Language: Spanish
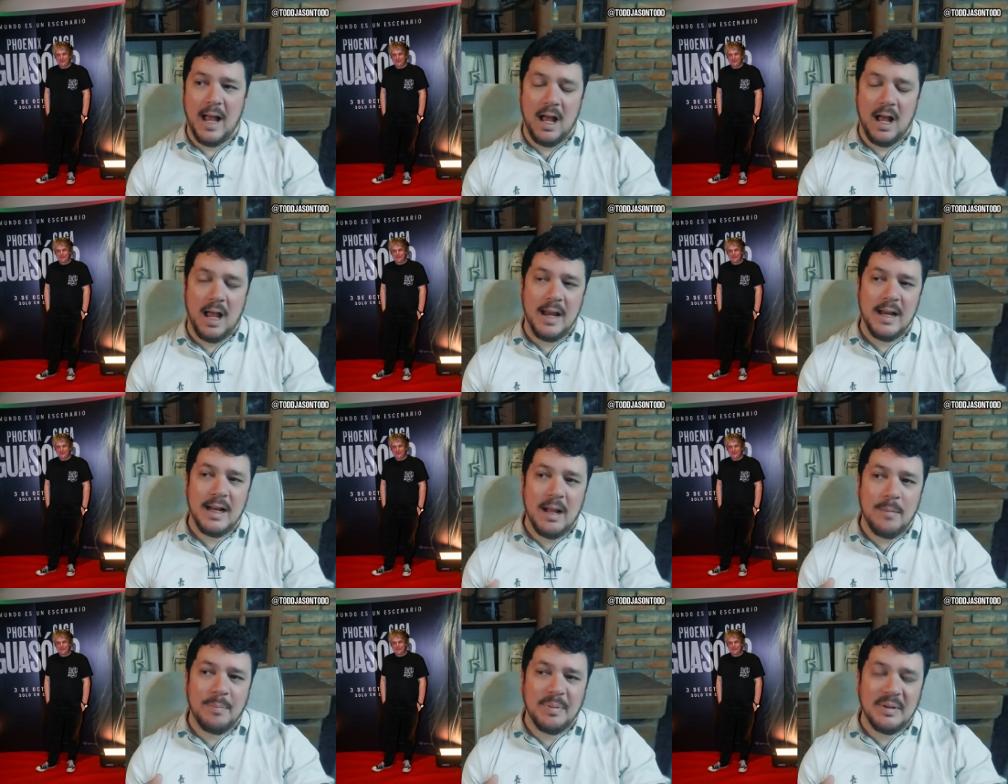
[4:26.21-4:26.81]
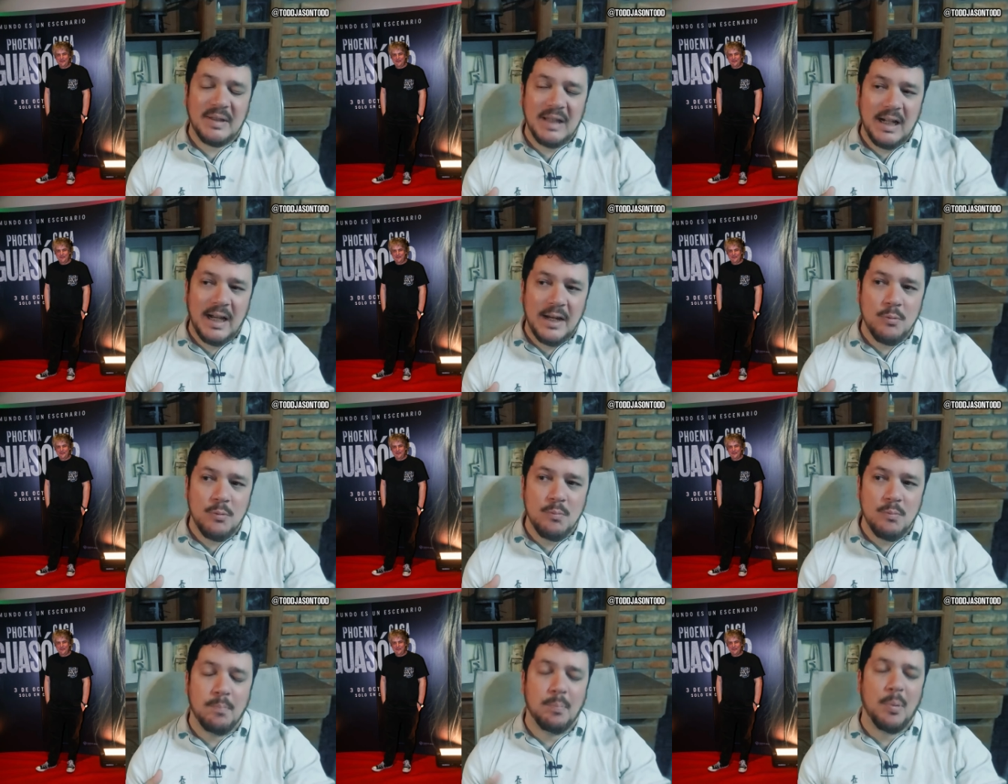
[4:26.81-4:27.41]
en Capital hay
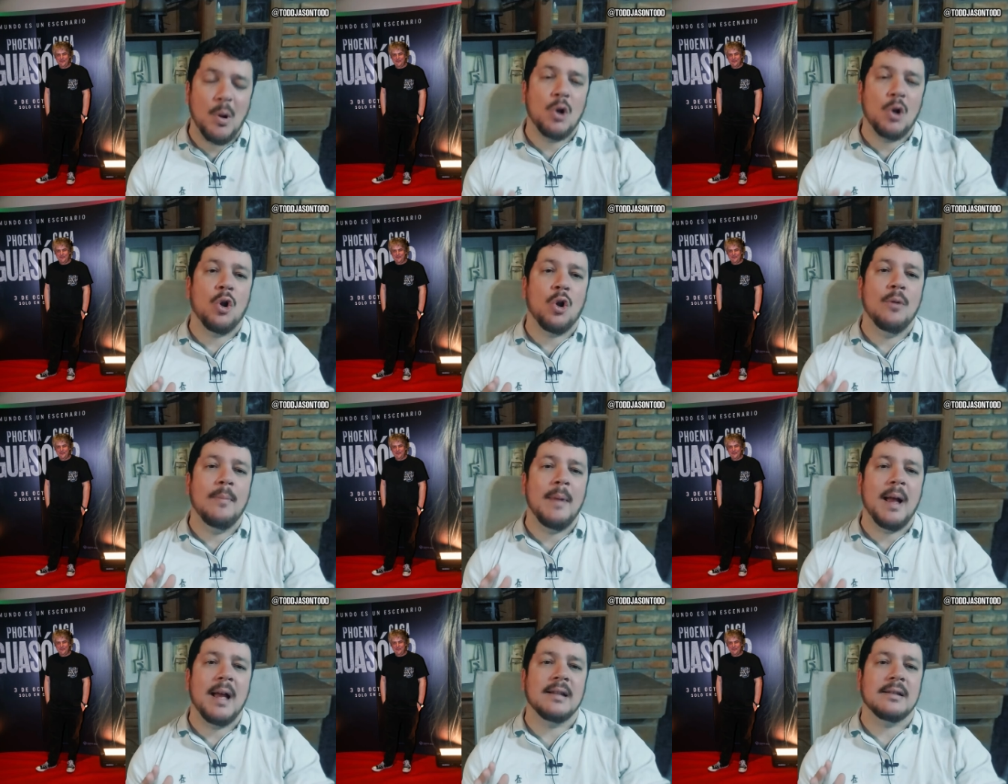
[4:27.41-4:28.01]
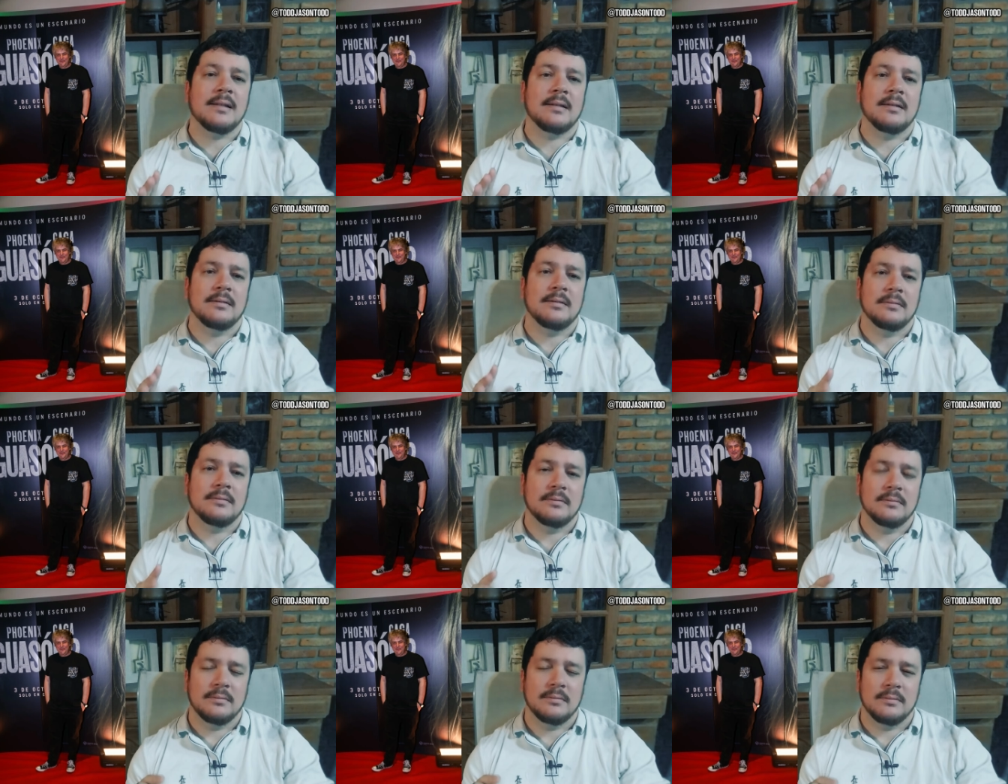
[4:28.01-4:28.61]
un poco más
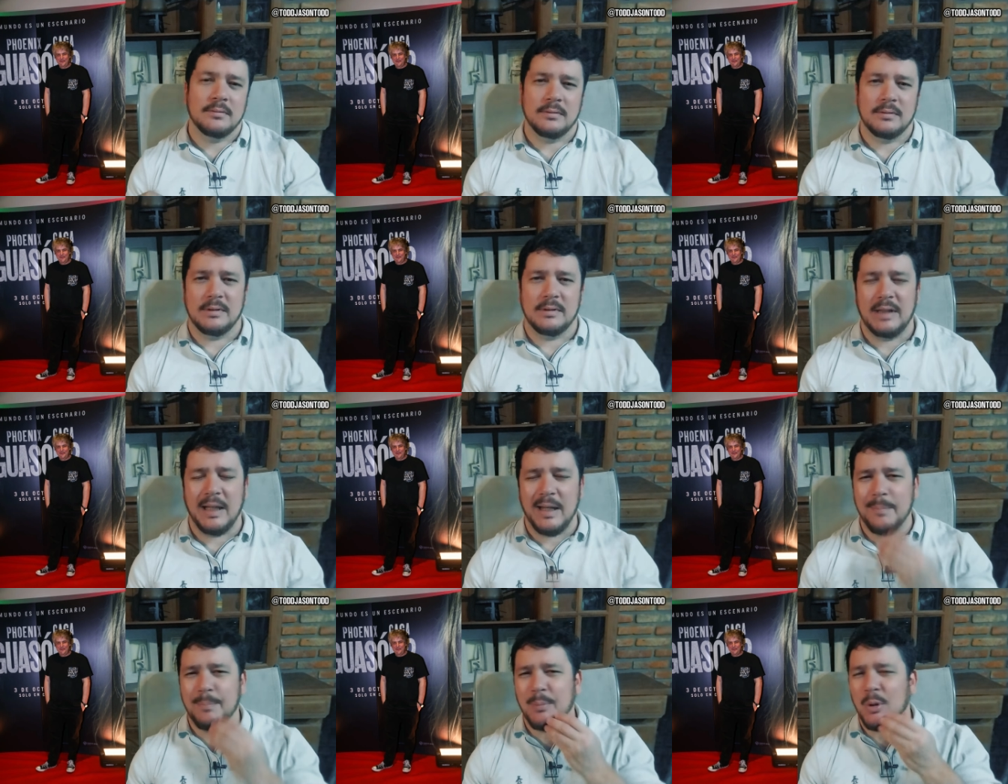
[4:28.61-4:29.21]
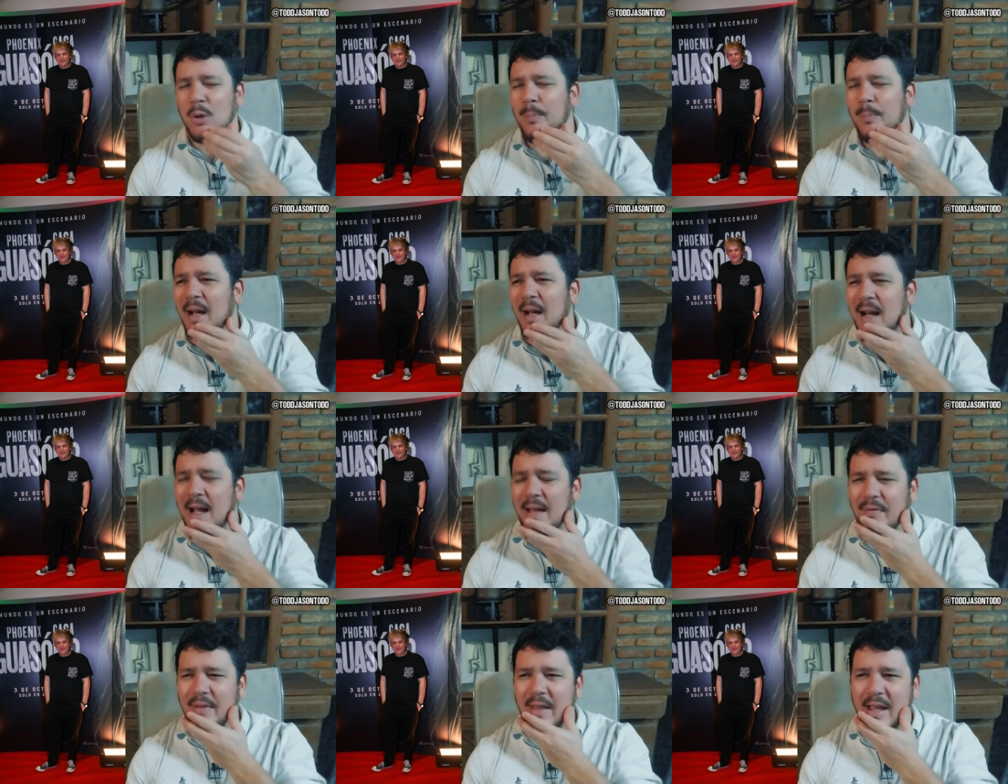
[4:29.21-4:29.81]
de
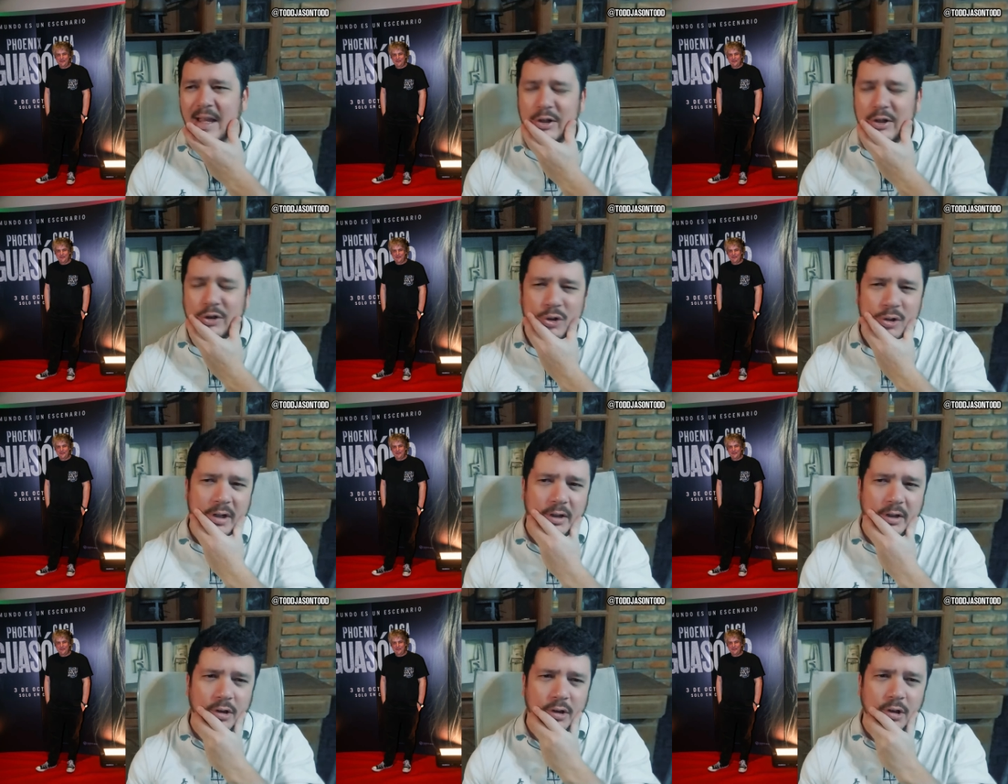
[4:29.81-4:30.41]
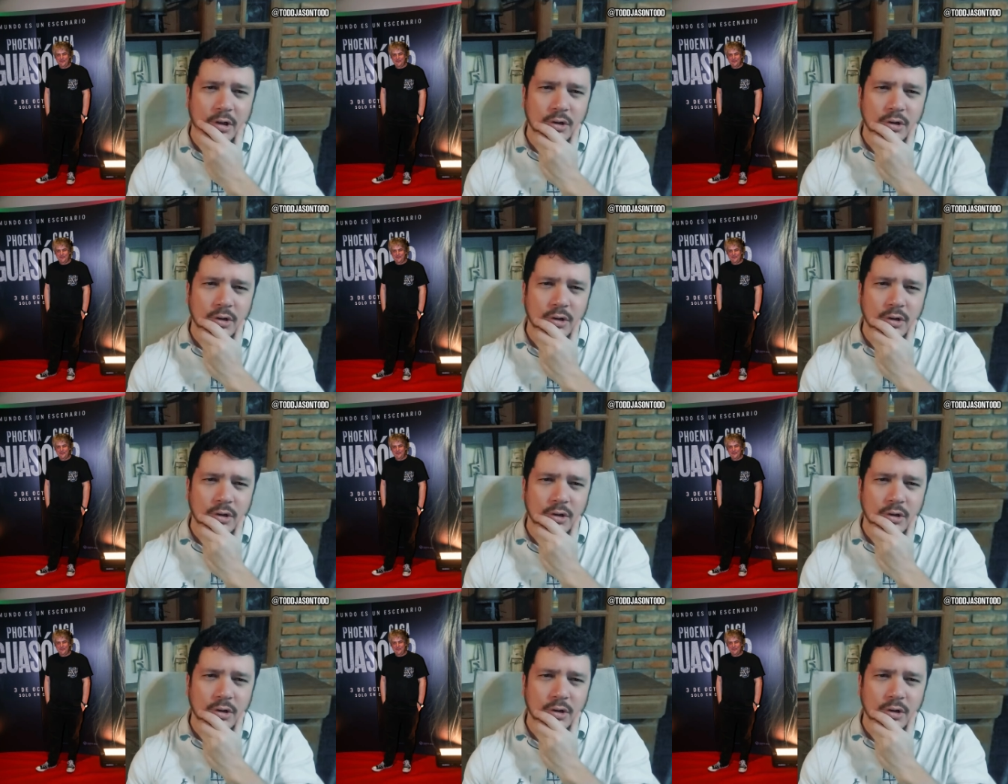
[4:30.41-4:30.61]
propaganda de Joker 2